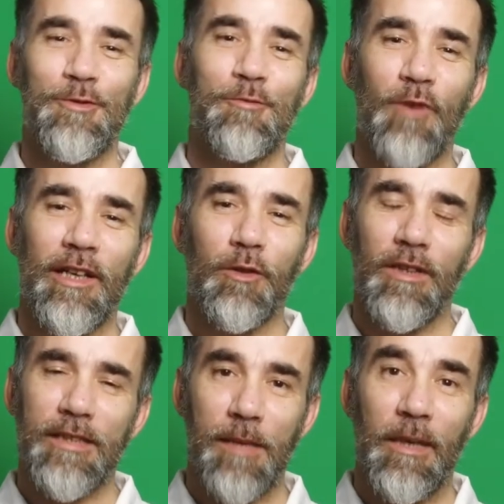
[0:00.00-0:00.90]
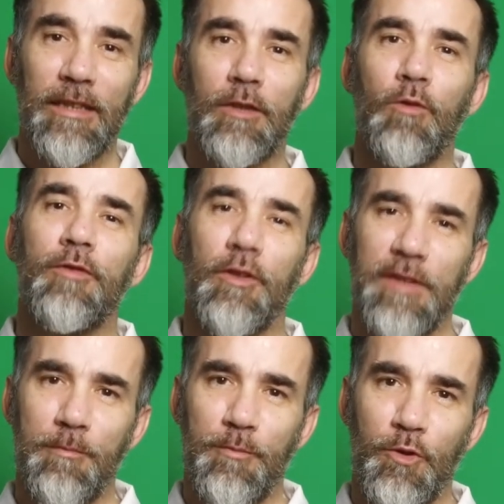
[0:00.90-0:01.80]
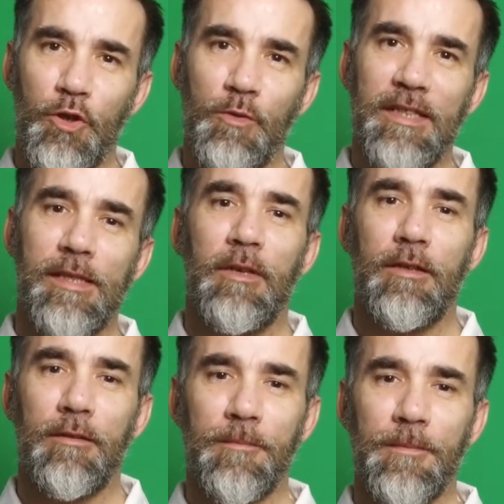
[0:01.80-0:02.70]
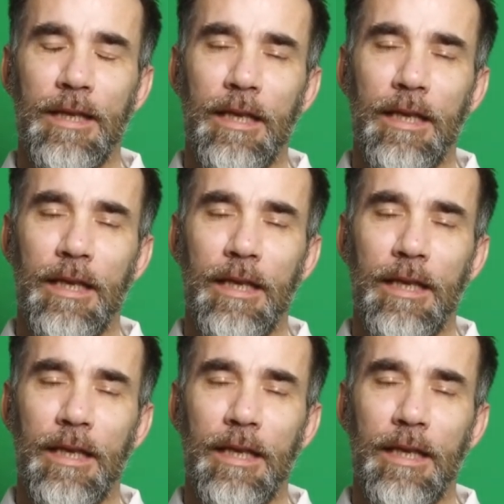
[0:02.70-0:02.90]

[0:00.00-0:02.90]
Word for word: Plus ou moins étroite, c'est la partie confortable pour jouer sa balle.